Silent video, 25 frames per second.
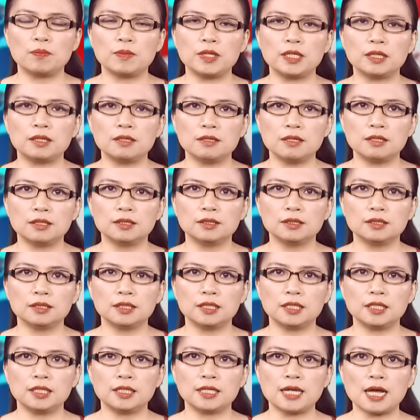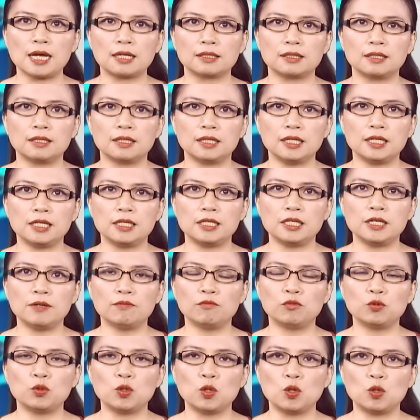quân bị thương khi đang thực hiện
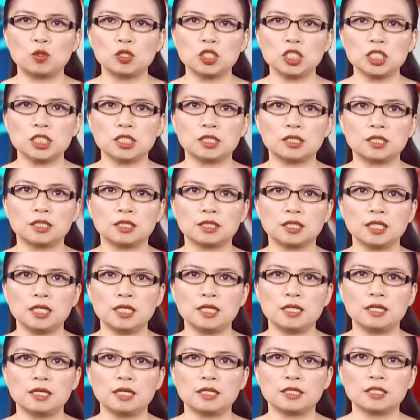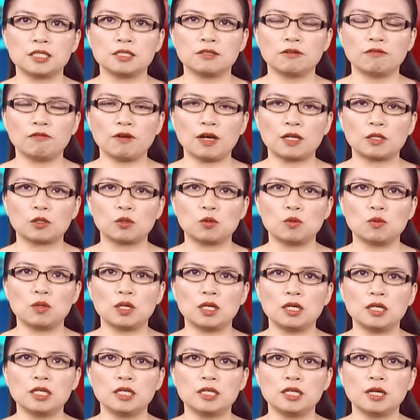nhiệm vụ hỗ trợ thực thi lệnh trừng phạt
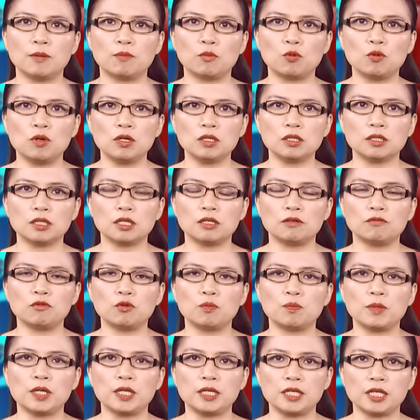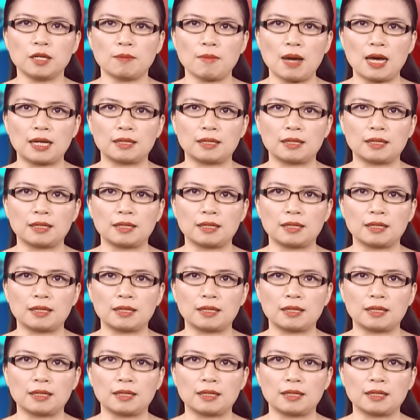của Liên Hợp Quốc ở vùng biển